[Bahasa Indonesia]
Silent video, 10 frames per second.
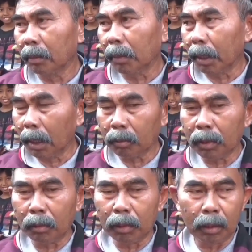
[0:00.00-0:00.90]
Padahal
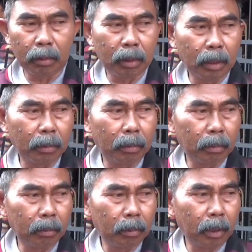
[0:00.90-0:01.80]
nggak gang
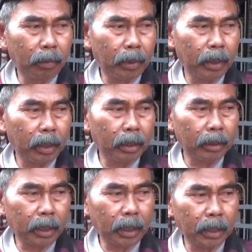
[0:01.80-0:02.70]
nggak pernah
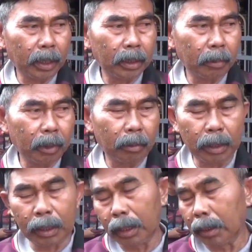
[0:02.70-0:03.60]
ditekankan sama
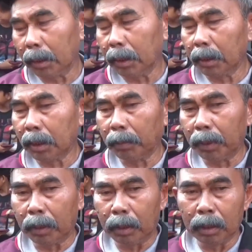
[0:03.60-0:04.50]
warga di sini, tapi
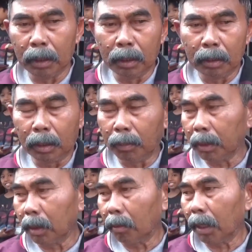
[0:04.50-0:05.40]
ya
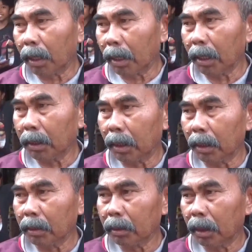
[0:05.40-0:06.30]
namanya warga ya
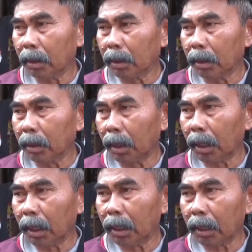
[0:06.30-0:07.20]
yang
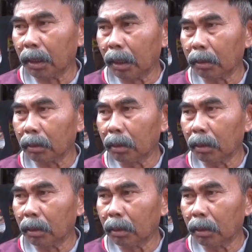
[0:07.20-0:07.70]
anak-anak yang